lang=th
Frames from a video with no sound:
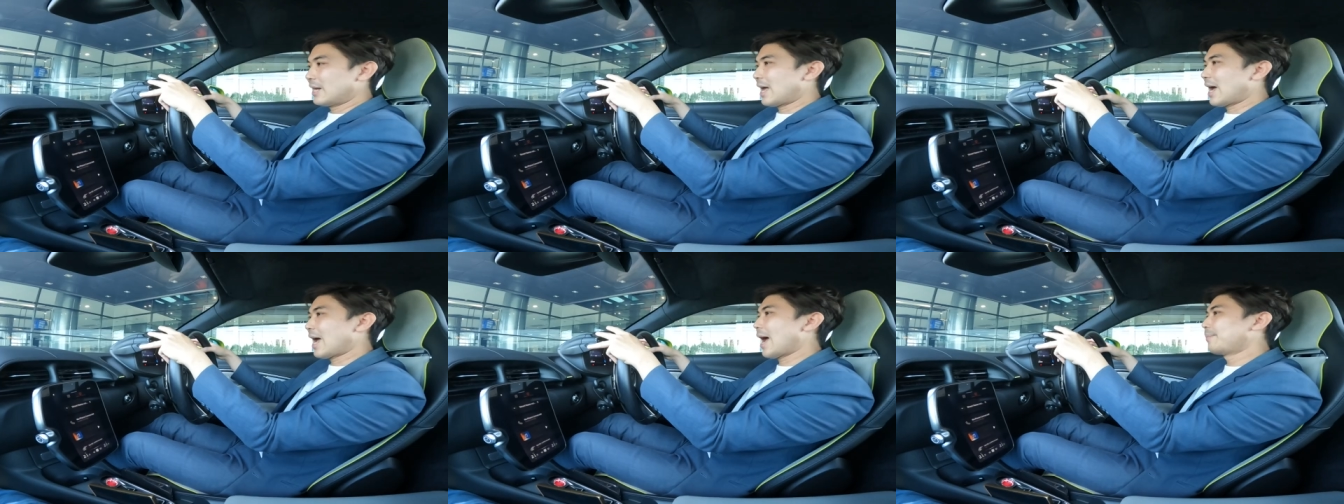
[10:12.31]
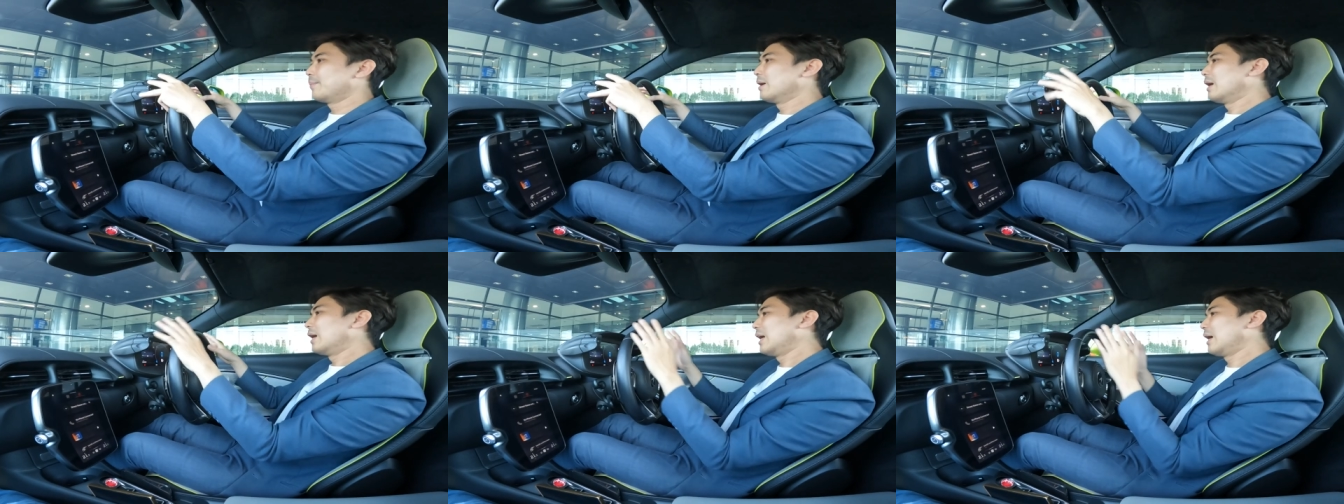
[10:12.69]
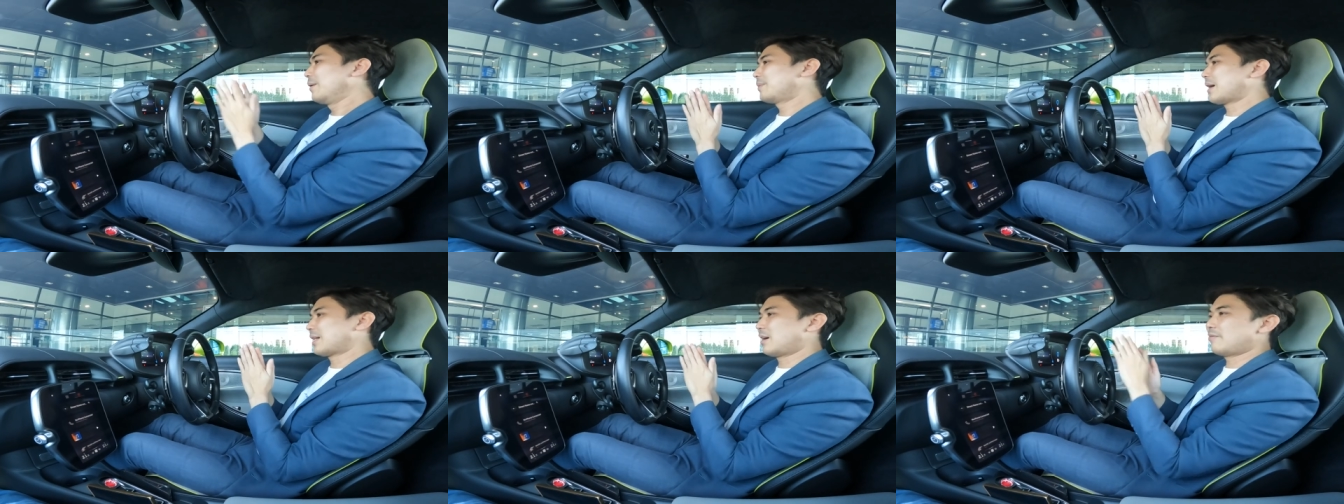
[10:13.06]
นะครับ เริ่ม
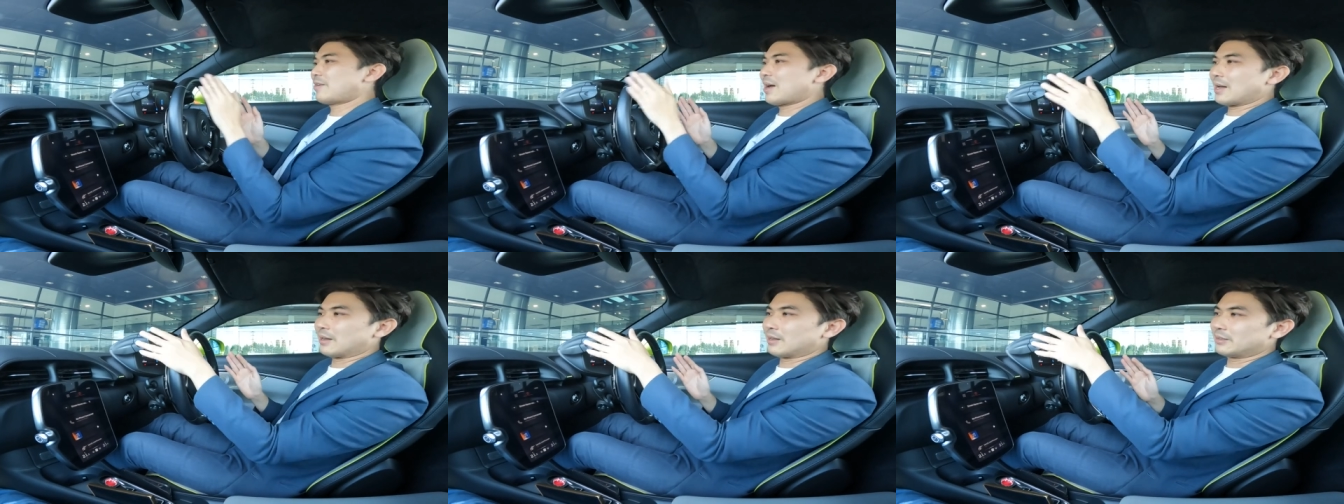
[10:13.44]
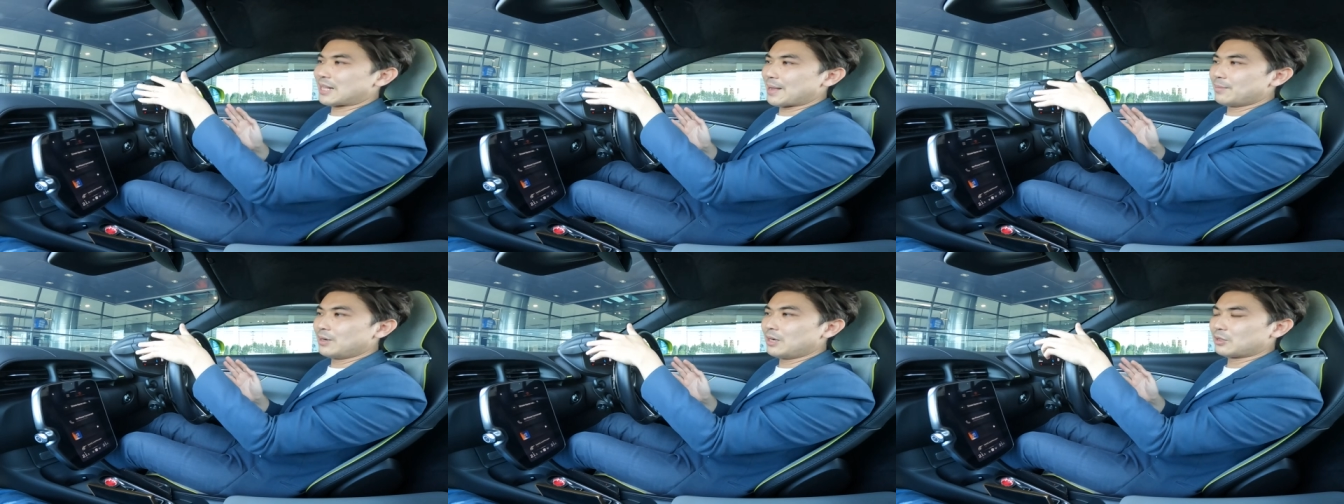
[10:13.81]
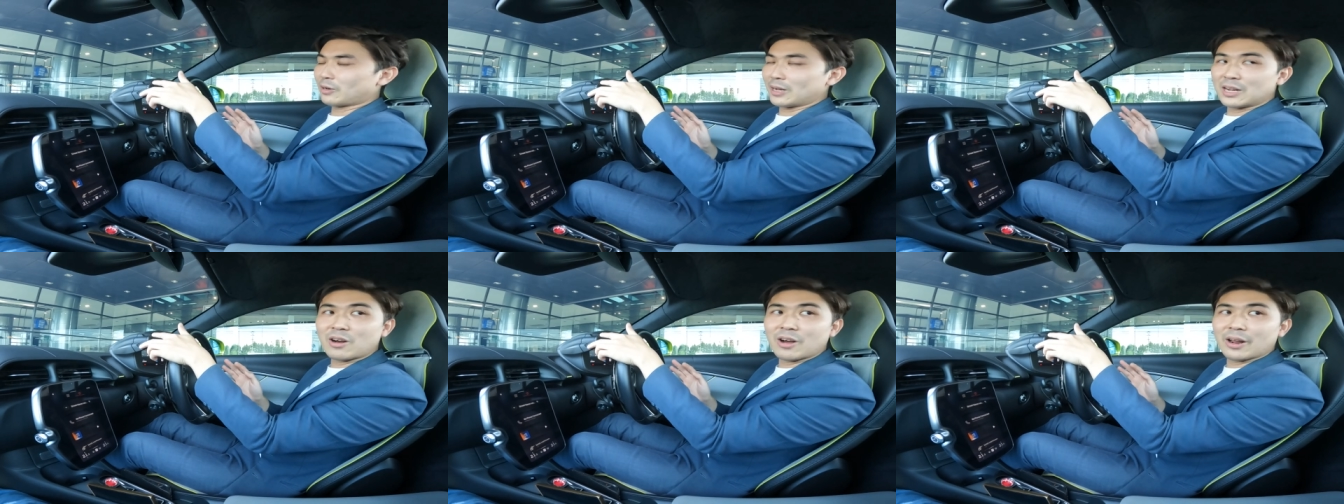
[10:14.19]
จากทางฝั่งซ้ายมือตร
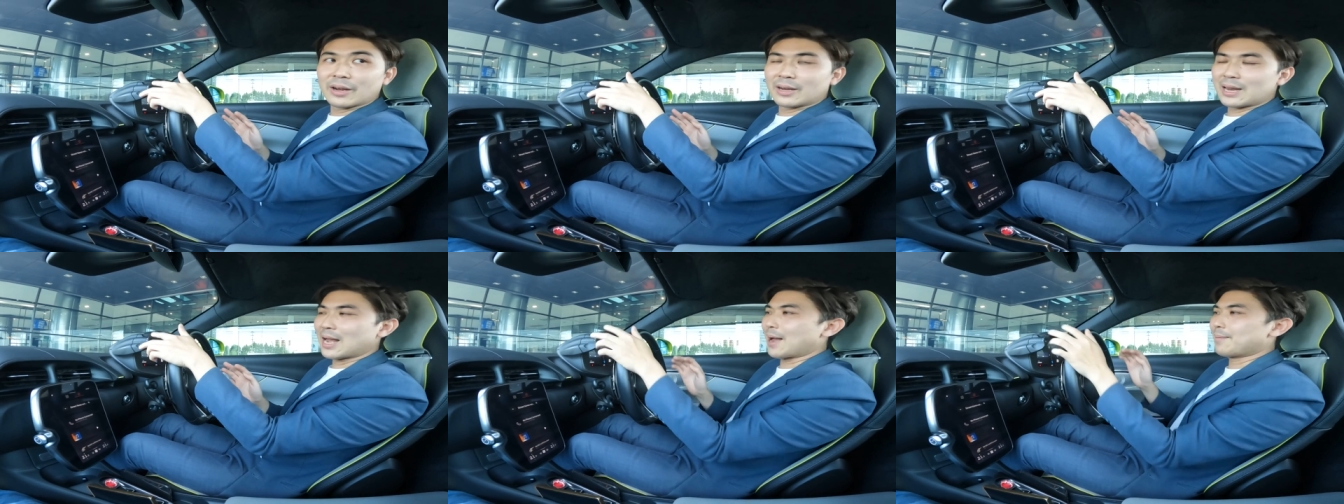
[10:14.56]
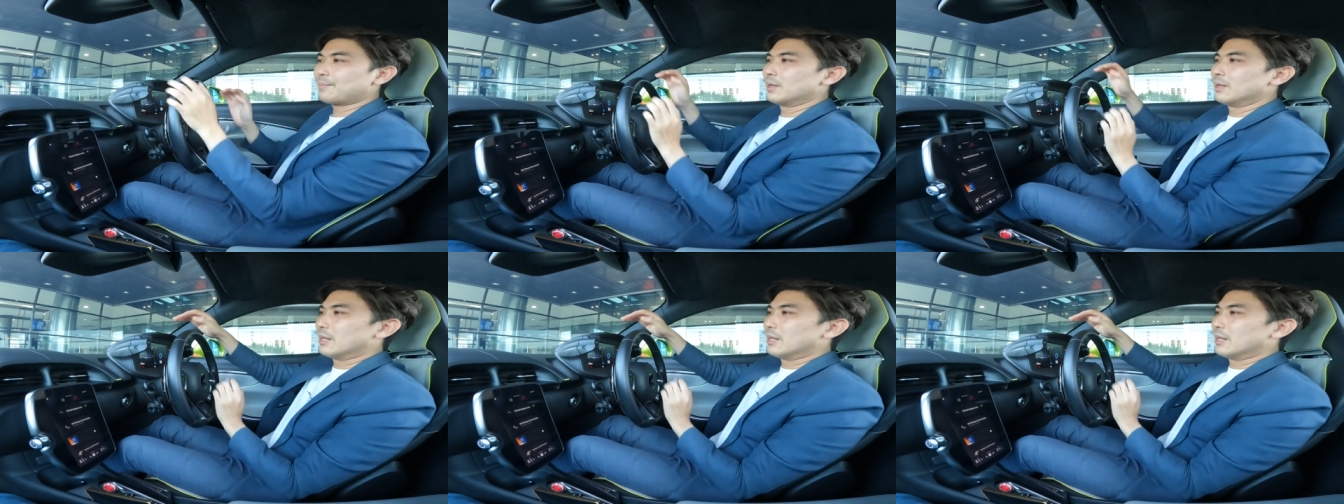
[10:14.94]
งนี้ก่อนนะครับ